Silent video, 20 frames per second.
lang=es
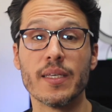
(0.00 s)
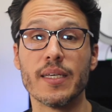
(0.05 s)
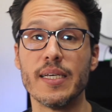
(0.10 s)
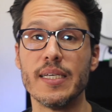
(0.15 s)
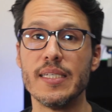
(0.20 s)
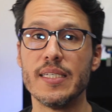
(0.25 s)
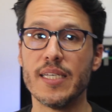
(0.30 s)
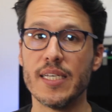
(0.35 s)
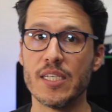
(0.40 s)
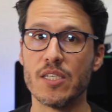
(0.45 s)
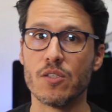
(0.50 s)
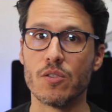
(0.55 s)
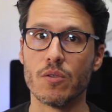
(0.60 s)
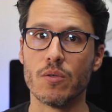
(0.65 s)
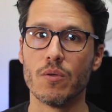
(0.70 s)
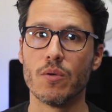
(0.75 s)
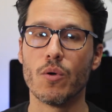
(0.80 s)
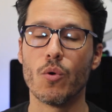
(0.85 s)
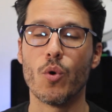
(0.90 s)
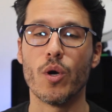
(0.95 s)

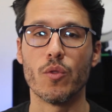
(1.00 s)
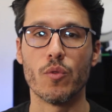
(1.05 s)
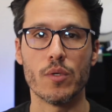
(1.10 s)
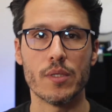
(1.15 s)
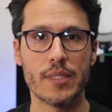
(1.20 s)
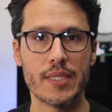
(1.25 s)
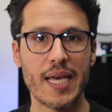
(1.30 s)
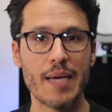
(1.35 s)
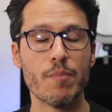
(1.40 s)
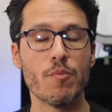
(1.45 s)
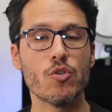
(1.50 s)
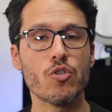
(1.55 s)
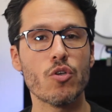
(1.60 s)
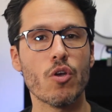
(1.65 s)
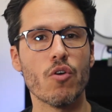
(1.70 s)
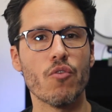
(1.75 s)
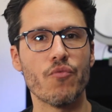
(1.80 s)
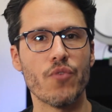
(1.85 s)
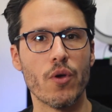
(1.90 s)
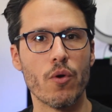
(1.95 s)
Insisto, cuando estemos
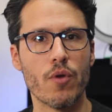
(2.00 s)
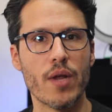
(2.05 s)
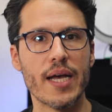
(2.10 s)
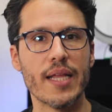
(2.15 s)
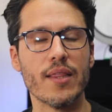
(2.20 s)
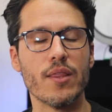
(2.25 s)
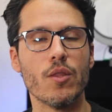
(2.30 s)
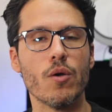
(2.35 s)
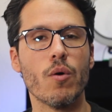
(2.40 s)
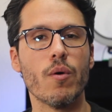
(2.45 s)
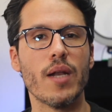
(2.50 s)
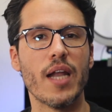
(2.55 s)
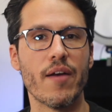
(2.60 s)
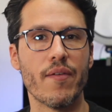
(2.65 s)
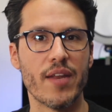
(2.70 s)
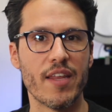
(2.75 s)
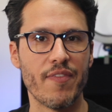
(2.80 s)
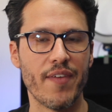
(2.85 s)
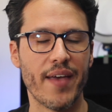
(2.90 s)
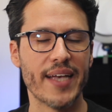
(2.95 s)
configurando la
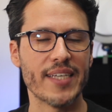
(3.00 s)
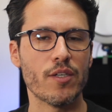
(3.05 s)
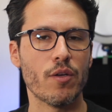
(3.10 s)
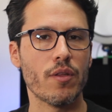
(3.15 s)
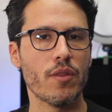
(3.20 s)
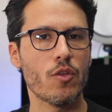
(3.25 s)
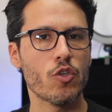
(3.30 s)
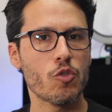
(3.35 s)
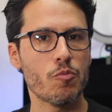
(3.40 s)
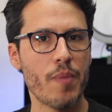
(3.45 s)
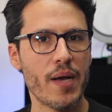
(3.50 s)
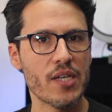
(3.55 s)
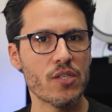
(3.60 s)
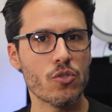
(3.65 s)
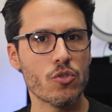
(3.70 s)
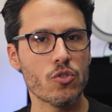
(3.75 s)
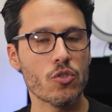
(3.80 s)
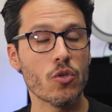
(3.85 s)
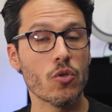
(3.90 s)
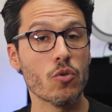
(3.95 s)
verificación en dos
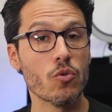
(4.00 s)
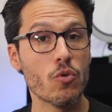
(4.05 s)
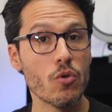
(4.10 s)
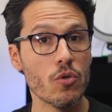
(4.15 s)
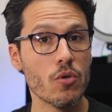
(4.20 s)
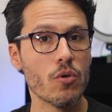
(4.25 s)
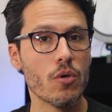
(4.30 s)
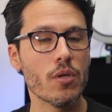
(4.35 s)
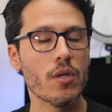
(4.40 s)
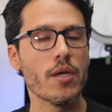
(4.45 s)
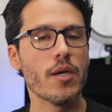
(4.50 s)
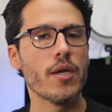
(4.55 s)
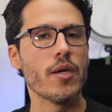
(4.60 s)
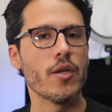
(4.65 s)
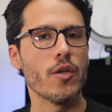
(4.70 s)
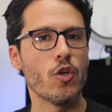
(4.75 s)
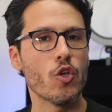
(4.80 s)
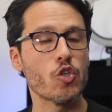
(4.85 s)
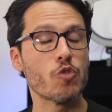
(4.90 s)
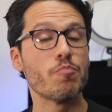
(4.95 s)
pasos, Google
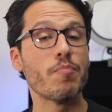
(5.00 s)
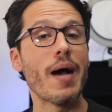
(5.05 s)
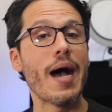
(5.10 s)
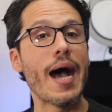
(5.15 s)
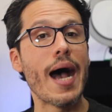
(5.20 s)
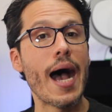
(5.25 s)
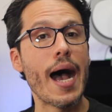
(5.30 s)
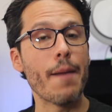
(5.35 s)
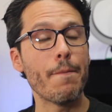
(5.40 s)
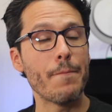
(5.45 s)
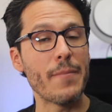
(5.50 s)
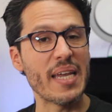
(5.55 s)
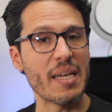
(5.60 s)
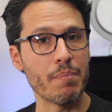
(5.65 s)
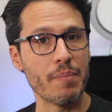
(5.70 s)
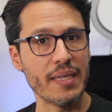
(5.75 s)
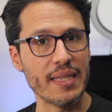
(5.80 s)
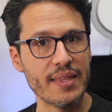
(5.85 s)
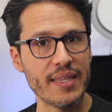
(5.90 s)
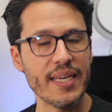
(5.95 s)
nos va a
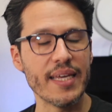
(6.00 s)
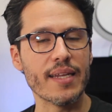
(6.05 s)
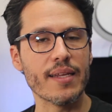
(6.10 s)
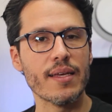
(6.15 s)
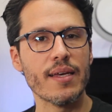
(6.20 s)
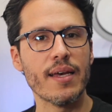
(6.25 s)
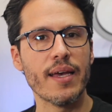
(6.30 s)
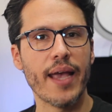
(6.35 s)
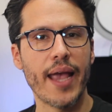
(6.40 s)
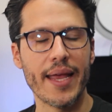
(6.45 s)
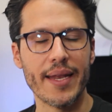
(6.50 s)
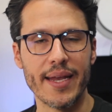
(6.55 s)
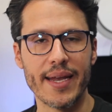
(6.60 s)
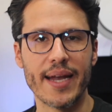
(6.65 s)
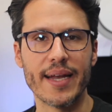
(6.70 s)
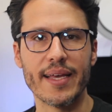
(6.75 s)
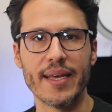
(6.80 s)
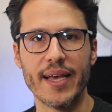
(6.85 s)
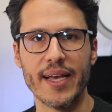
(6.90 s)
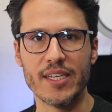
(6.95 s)
permitir
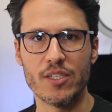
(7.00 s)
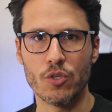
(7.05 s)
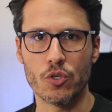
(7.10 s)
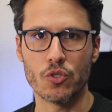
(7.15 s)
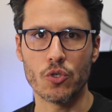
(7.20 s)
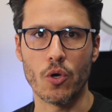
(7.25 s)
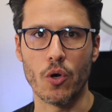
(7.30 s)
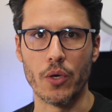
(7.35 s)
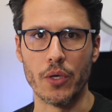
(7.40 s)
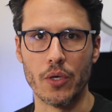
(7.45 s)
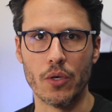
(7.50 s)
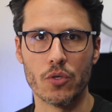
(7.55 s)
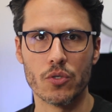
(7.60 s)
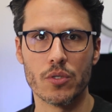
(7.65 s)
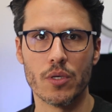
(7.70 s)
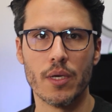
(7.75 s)
generar estos códigos.